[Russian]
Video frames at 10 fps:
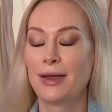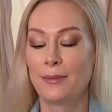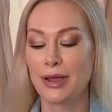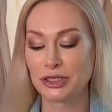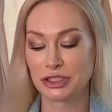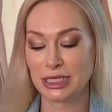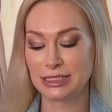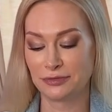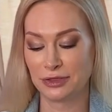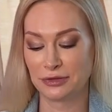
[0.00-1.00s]
Паш
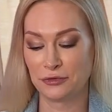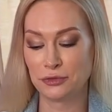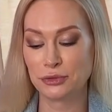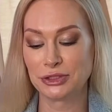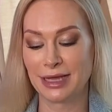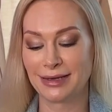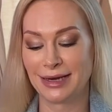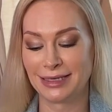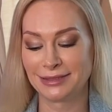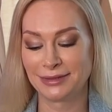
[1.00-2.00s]
жезлов — это фигурная
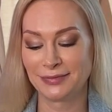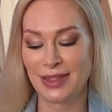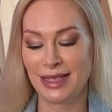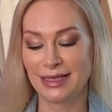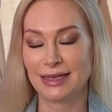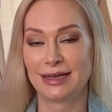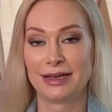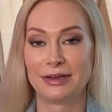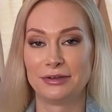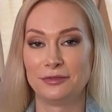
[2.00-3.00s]
карта.
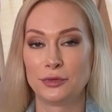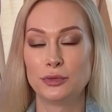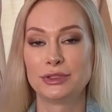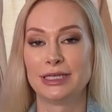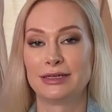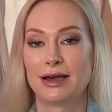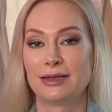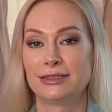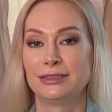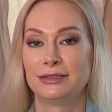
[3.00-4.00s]
А, фигурные
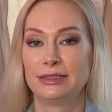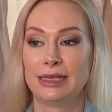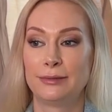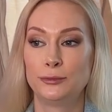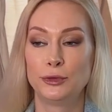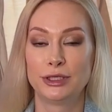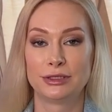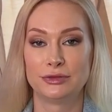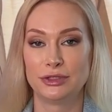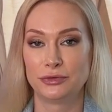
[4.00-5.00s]
карты для
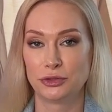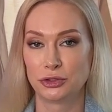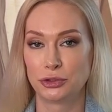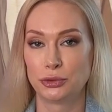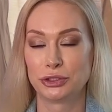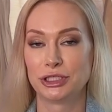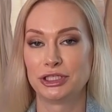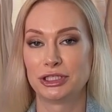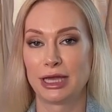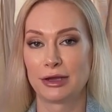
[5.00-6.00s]
многих людей очень сложно
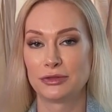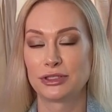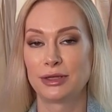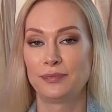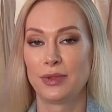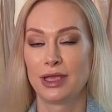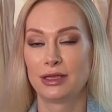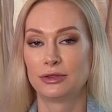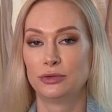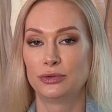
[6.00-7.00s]
читаются,
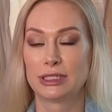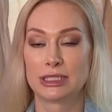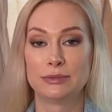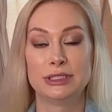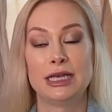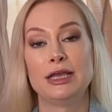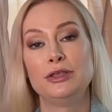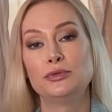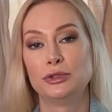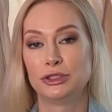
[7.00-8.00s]
но на самом деле
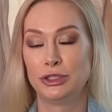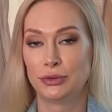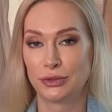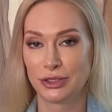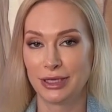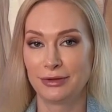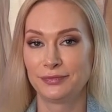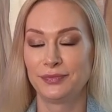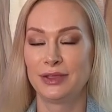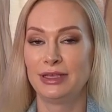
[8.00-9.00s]
они очень
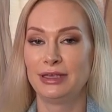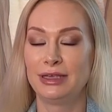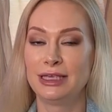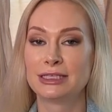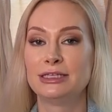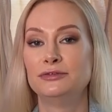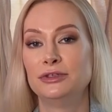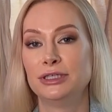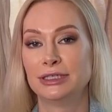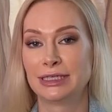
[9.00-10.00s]
легкие. И если
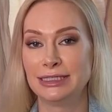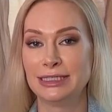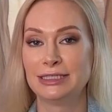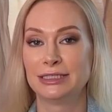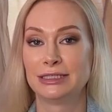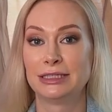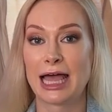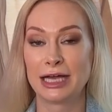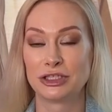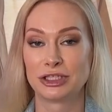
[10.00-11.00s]
вы хотите
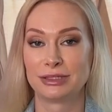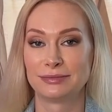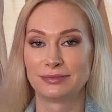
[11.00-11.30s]
также